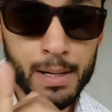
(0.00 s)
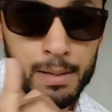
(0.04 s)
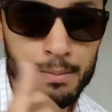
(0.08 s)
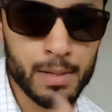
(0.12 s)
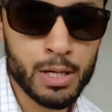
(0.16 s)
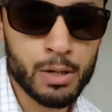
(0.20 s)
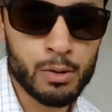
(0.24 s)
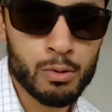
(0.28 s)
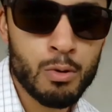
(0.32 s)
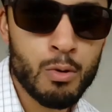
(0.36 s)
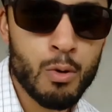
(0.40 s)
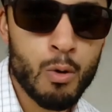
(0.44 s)

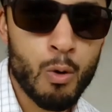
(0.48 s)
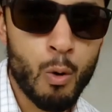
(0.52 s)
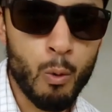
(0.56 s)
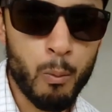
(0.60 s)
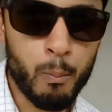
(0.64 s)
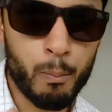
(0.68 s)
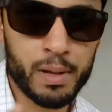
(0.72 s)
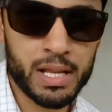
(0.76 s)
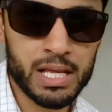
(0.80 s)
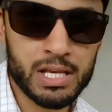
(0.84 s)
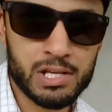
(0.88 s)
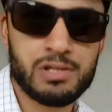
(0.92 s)
primeiro,
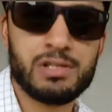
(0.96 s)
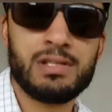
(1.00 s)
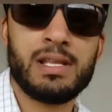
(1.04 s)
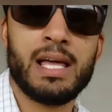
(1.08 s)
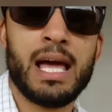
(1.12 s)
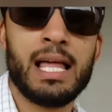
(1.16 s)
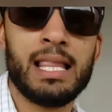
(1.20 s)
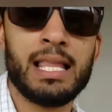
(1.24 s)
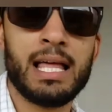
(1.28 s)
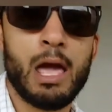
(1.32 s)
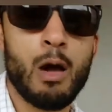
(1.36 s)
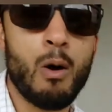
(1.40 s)
o preço
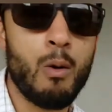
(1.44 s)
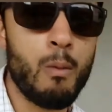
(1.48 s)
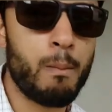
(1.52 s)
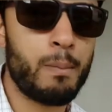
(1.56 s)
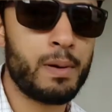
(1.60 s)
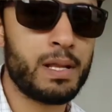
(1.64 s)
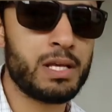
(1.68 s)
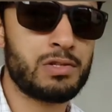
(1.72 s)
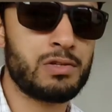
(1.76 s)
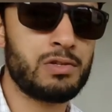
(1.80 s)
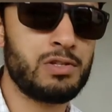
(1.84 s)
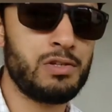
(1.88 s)
dela é um
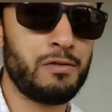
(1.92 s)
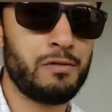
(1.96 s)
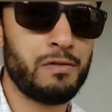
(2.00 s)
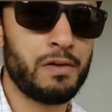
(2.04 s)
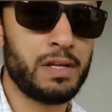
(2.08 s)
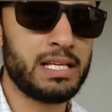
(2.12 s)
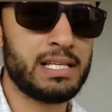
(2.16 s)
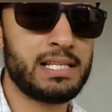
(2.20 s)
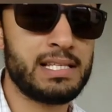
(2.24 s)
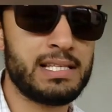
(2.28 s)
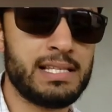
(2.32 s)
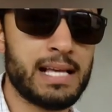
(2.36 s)
preço
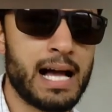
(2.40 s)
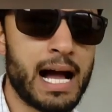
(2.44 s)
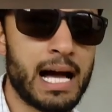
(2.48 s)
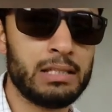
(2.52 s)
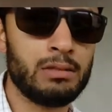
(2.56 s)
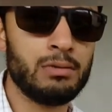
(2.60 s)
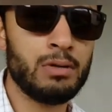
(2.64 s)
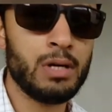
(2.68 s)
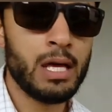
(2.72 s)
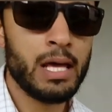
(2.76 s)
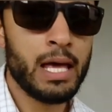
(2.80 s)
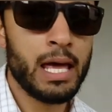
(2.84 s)

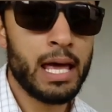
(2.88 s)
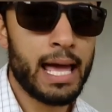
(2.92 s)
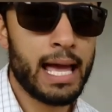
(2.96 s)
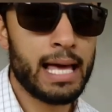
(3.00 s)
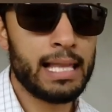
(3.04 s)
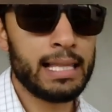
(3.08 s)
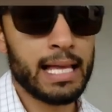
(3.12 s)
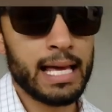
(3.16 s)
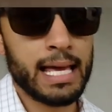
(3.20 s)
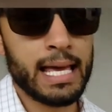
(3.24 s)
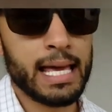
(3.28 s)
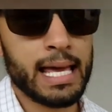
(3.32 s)
diferenciado,
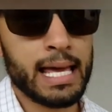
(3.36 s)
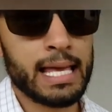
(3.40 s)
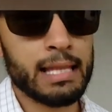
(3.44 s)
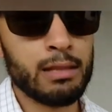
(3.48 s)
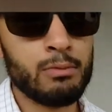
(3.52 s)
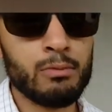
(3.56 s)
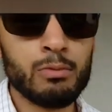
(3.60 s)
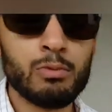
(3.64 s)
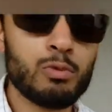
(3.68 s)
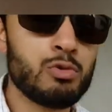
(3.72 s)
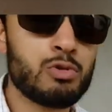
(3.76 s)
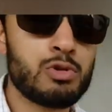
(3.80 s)
ela é, é
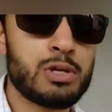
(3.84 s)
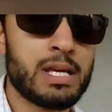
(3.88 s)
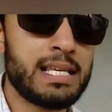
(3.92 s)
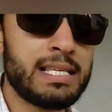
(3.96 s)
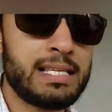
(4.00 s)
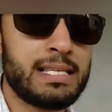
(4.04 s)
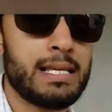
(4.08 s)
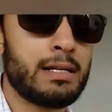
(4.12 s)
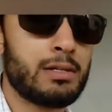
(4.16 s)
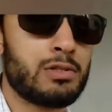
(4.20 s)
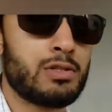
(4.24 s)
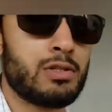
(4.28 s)

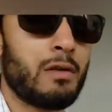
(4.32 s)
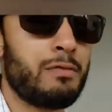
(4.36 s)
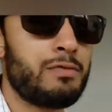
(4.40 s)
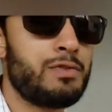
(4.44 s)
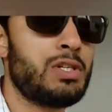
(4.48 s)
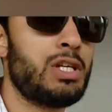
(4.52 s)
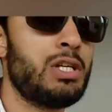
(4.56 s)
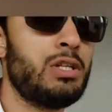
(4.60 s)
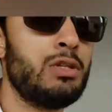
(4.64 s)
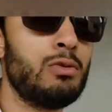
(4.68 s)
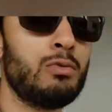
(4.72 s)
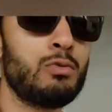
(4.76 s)
esse
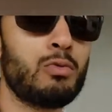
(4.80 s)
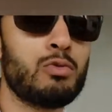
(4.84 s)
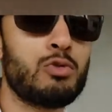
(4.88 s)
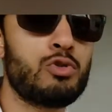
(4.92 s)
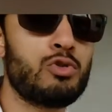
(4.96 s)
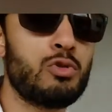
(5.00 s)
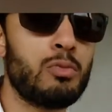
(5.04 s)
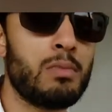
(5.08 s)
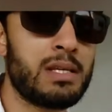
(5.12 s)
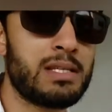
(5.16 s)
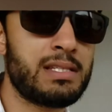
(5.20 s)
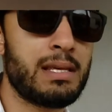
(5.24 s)
Airsoft aqui não
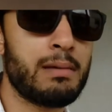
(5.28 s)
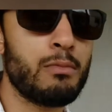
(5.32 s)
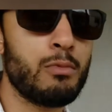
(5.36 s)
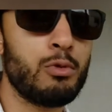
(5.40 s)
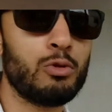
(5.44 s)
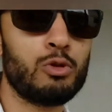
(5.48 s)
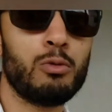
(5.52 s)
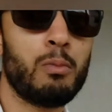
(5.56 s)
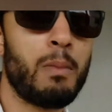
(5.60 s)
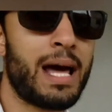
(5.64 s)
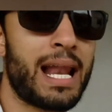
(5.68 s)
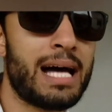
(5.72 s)
costuma ser
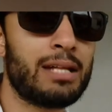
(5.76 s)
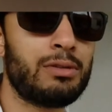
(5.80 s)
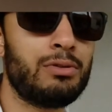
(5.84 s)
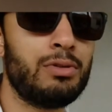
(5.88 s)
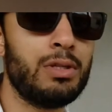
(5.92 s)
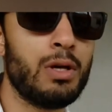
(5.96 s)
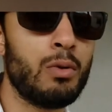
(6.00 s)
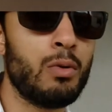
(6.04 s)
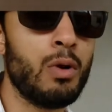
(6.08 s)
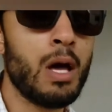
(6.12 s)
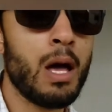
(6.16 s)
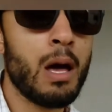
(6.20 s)
muito
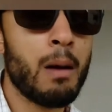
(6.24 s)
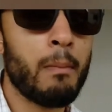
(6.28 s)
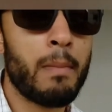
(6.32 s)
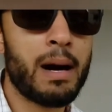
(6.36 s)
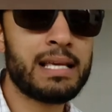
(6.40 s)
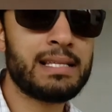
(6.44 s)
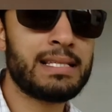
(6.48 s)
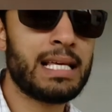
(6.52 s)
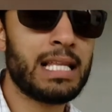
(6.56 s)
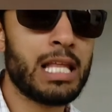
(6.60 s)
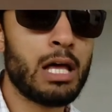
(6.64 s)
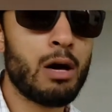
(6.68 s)
barato não,
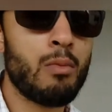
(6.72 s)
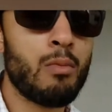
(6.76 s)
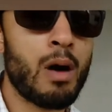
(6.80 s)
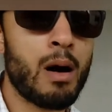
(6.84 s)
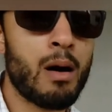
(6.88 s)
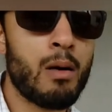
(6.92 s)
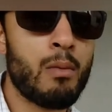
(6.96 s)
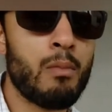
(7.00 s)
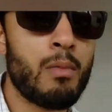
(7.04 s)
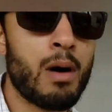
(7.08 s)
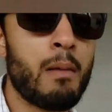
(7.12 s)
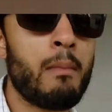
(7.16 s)
mas ela é
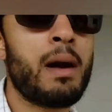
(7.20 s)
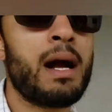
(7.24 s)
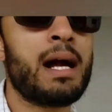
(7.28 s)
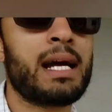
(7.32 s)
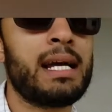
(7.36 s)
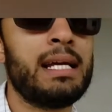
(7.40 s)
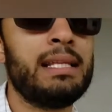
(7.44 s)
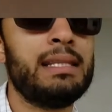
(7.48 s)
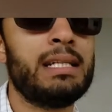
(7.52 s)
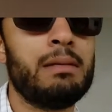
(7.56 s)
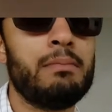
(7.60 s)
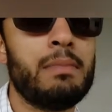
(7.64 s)
uma, uma
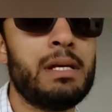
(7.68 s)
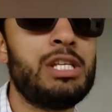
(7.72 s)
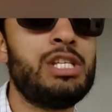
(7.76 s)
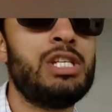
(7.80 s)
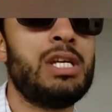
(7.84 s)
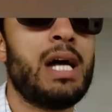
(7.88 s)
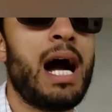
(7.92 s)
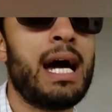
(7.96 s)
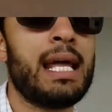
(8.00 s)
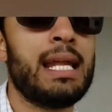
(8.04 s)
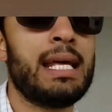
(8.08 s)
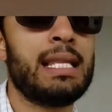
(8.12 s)
marca
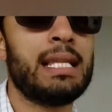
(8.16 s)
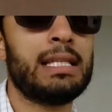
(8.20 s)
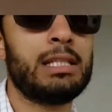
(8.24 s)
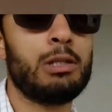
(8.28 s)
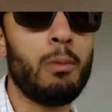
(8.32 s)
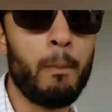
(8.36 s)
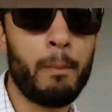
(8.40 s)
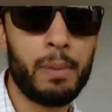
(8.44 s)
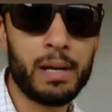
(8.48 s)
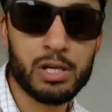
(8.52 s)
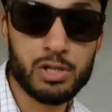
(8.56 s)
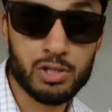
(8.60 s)
intermediária, ela
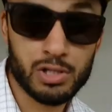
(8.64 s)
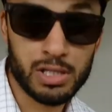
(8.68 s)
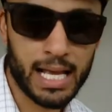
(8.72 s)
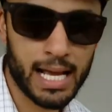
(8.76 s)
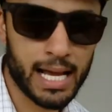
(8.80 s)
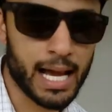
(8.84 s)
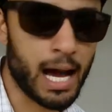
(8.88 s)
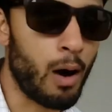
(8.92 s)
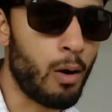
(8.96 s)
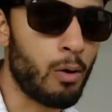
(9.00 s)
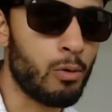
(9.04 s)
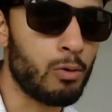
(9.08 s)
tem um preço
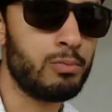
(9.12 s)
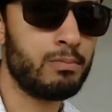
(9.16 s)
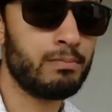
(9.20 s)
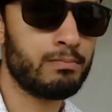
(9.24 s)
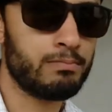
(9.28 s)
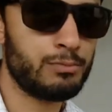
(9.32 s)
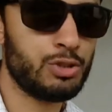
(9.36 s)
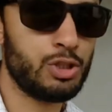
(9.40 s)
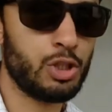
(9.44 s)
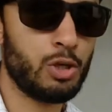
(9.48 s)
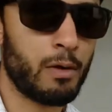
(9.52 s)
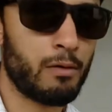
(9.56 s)
legal,
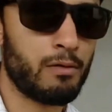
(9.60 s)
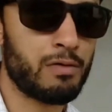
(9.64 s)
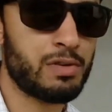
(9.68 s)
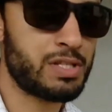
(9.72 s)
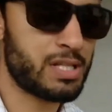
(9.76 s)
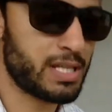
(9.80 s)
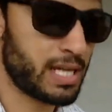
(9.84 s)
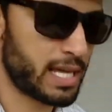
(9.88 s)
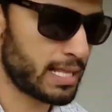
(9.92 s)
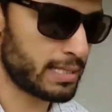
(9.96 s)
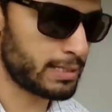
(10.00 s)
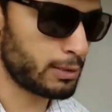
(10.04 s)
digo pra
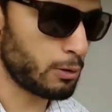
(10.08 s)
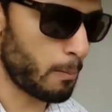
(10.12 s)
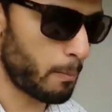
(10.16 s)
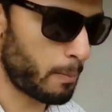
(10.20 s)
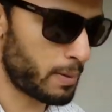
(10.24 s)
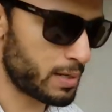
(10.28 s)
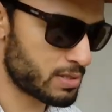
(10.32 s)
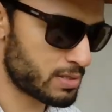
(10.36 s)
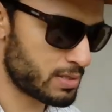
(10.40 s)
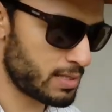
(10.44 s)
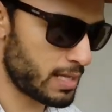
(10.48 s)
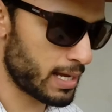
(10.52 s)
você que ela tem um
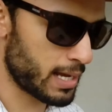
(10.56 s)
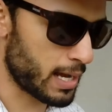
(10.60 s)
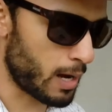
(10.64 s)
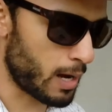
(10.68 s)
preço